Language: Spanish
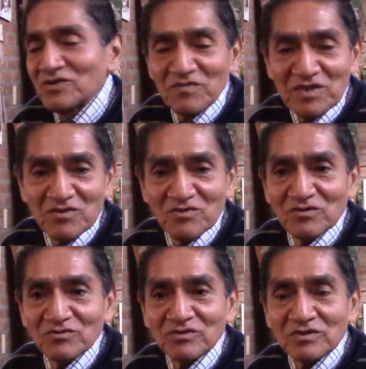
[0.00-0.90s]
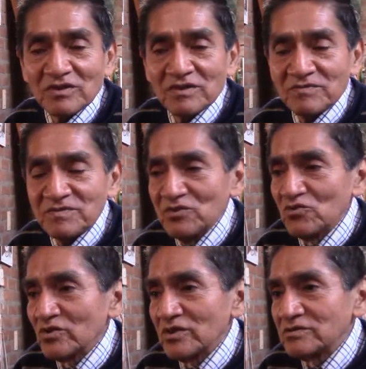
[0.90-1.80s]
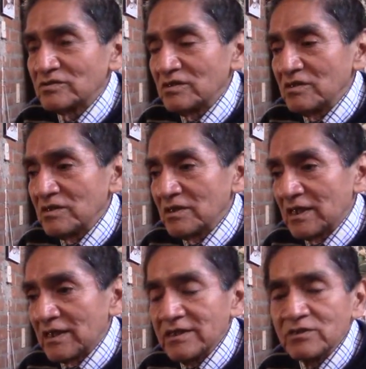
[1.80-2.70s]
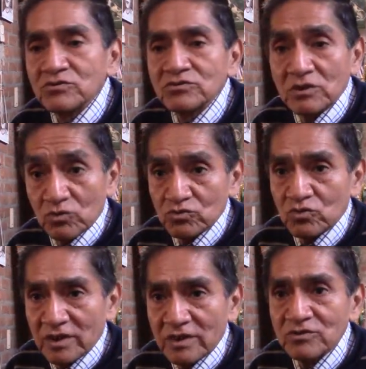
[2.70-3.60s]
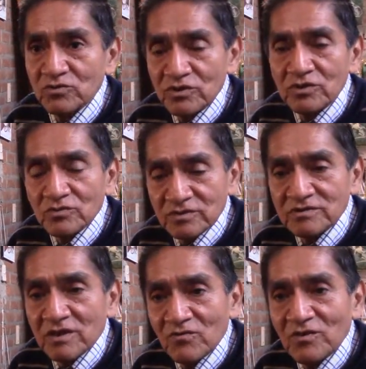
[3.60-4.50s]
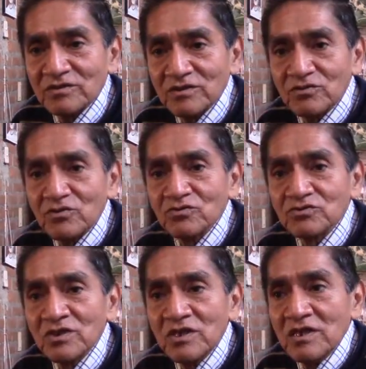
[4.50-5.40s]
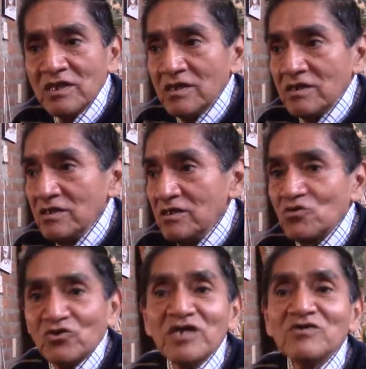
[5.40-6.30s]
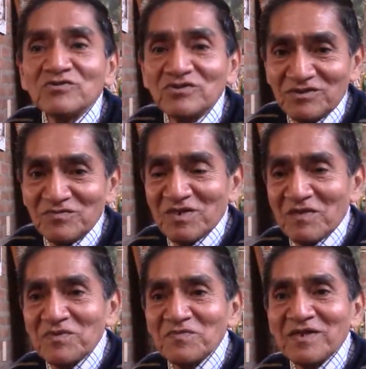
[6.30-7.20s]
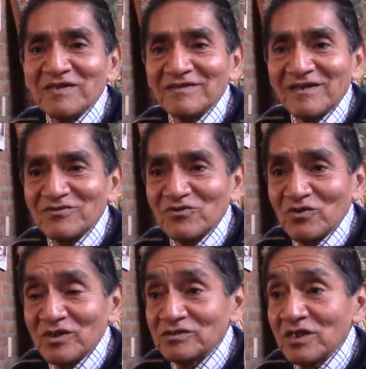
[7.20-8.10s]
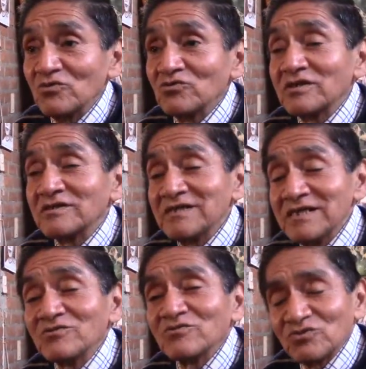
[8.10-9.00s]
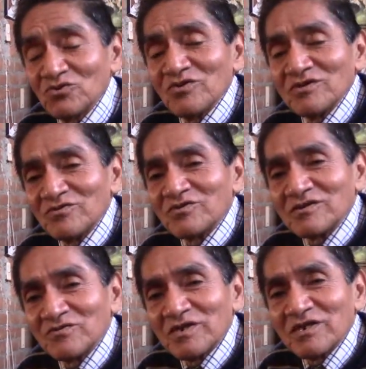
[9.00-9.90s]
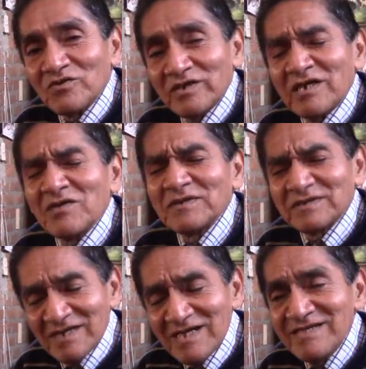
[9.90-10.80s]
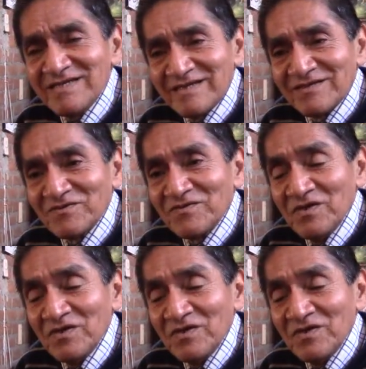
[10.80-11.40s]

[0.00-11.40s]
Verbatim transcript: amigos, eh, vino este Carlitos, el doctor Carlitos Giró de San Juan de Dios, y con ellos hicimos la primera Teletón, que salió 300 soles, yo recuerdo, y que era bastante, ¿no?